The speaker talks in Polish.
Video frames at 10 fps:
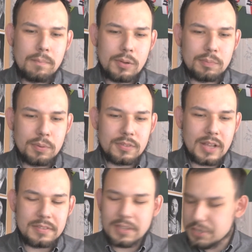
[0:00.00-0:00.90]

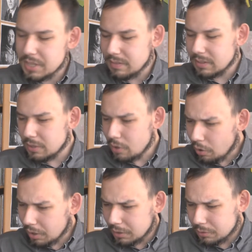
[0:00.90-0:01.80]
podpoznański, czy nawet ten
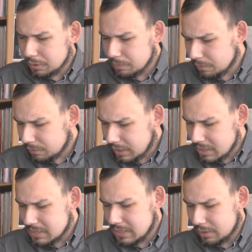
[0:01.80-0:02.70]
okręg, którym
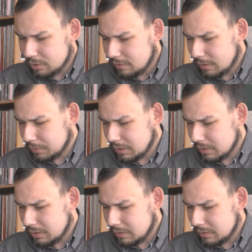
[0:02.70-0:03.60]
wtedy startował,
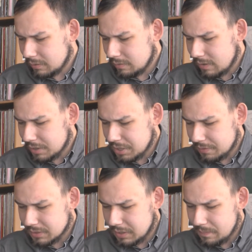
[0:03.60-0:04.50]
ten
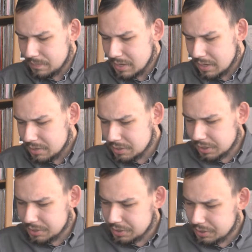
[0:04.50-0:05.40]
warszawski
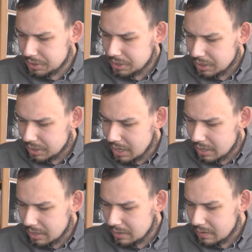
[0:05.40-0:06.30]

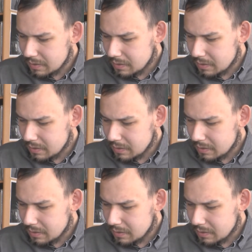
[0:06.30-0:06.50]
41,